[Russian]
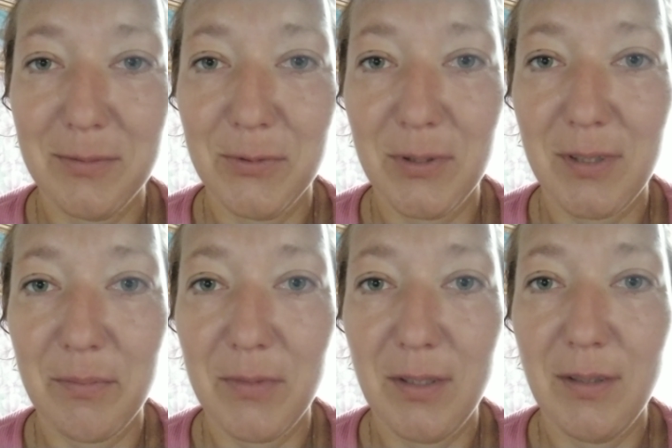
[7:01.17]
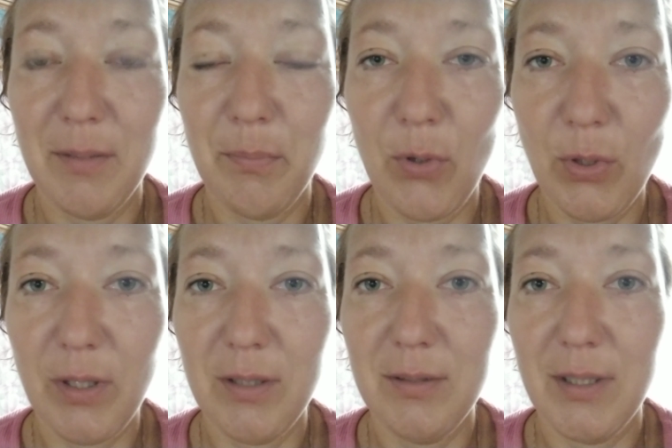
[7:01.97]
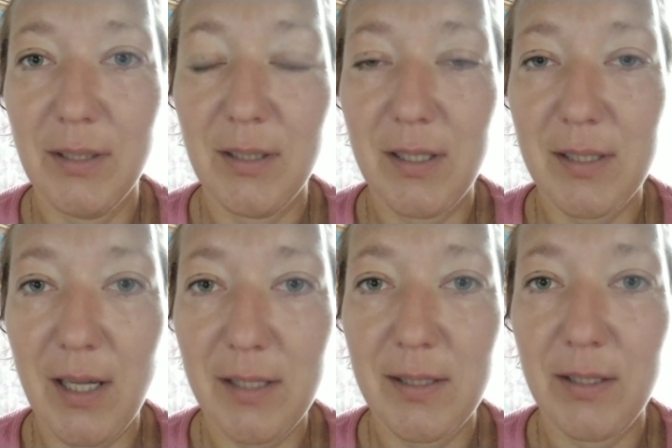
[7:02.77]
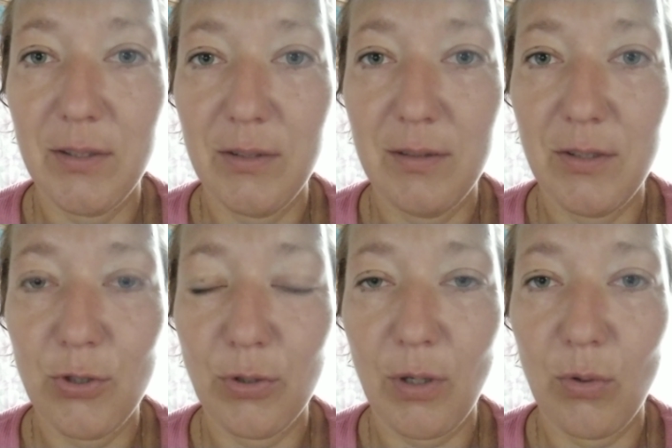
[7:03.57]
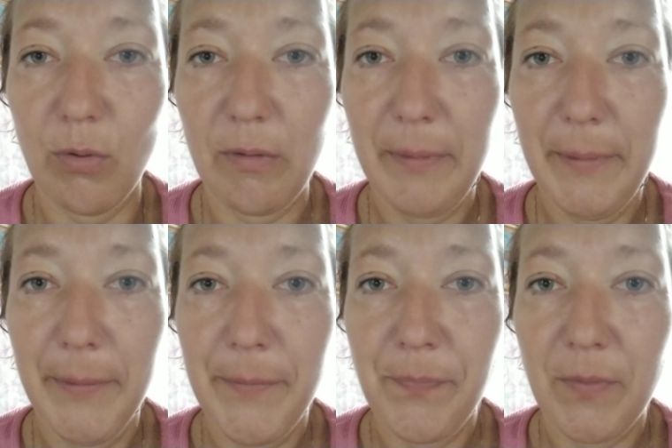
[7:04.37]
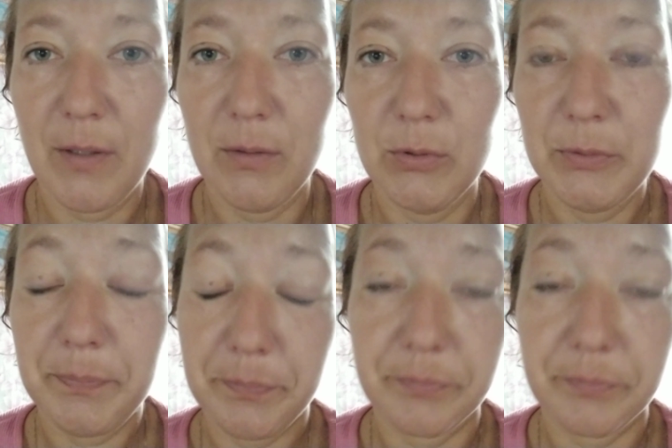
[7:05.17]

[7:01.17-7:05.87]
Вот, там ни, ни пола, ни канализации, ничего такого. Вот.